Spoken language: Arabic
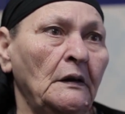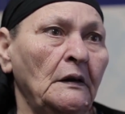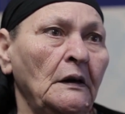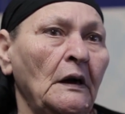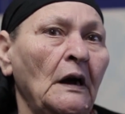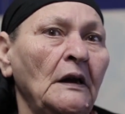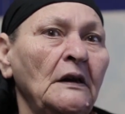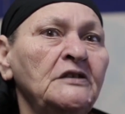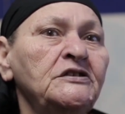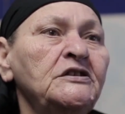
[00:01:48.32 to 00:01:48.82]

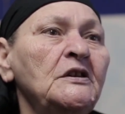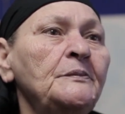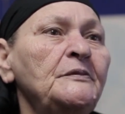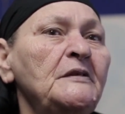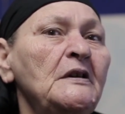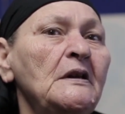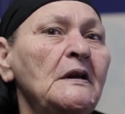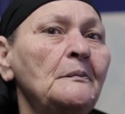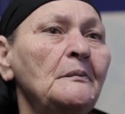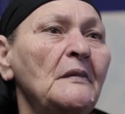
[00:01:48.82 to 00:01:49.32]
خلاص
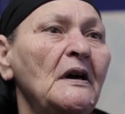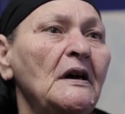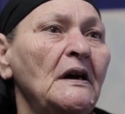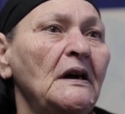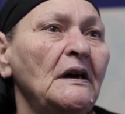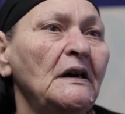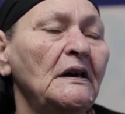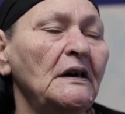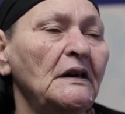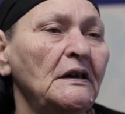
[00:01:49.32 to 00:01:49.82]
ابني
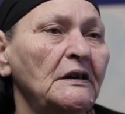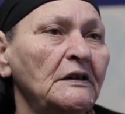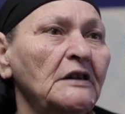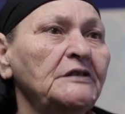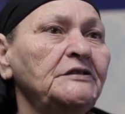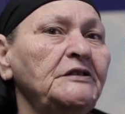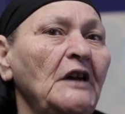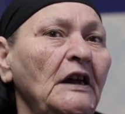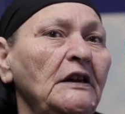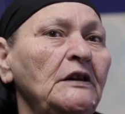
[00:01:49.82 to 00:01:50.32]
لما
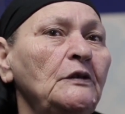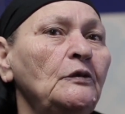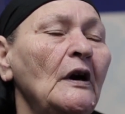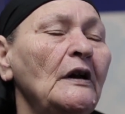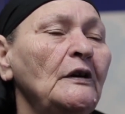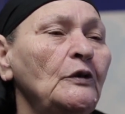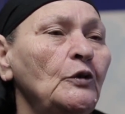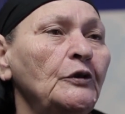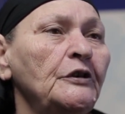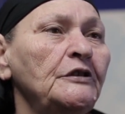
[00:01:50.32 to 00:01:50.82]
رد عليه
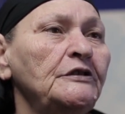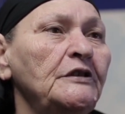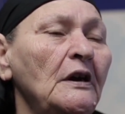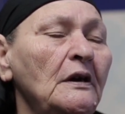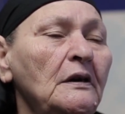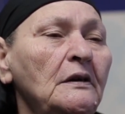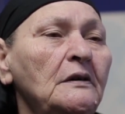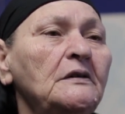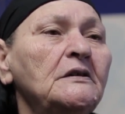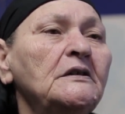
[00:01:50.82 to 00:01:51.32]
وقال له
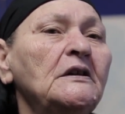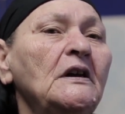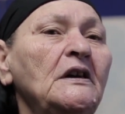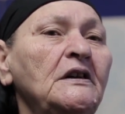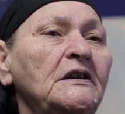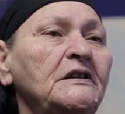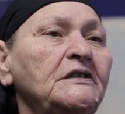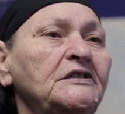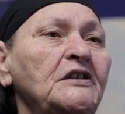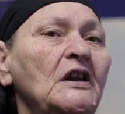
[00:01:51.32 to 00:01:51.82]
كده
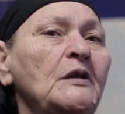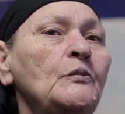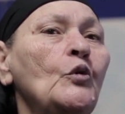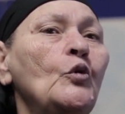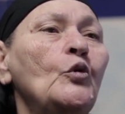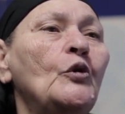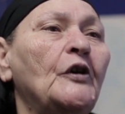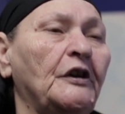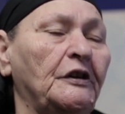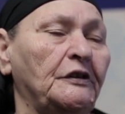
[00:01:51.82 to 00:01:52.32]
راح سايبه
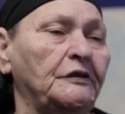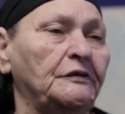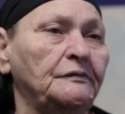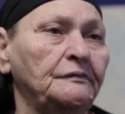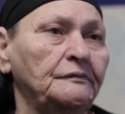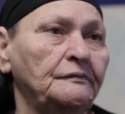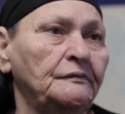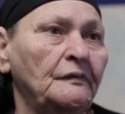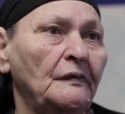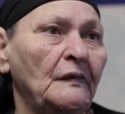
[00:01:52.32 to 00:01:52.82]
وجه
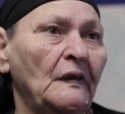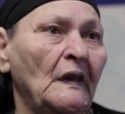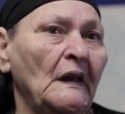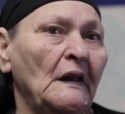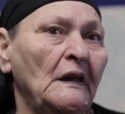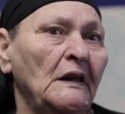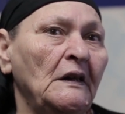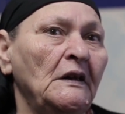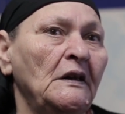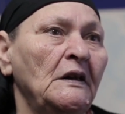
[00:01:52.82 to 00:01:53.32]

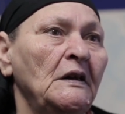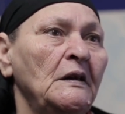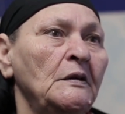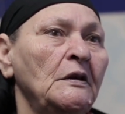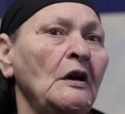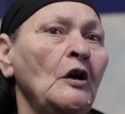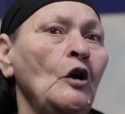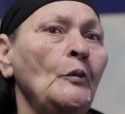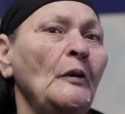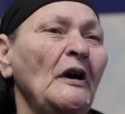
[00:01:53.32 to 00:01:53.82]

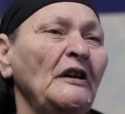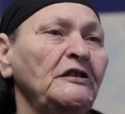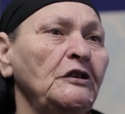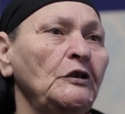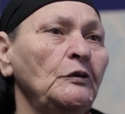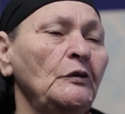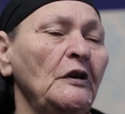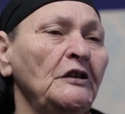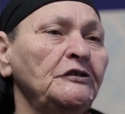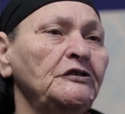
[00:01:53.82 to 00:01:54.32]
راحوا
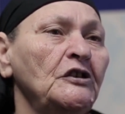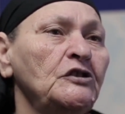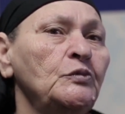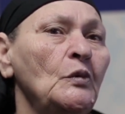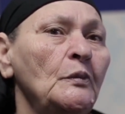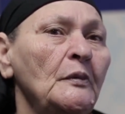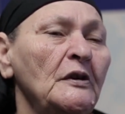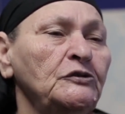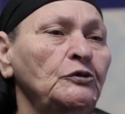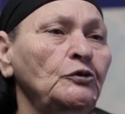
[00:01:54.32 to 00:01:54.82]
باعتين واحد
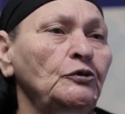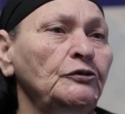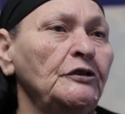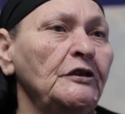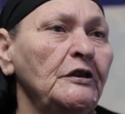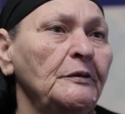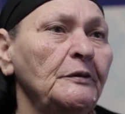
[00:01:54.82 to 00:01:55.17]
اسمه مسعود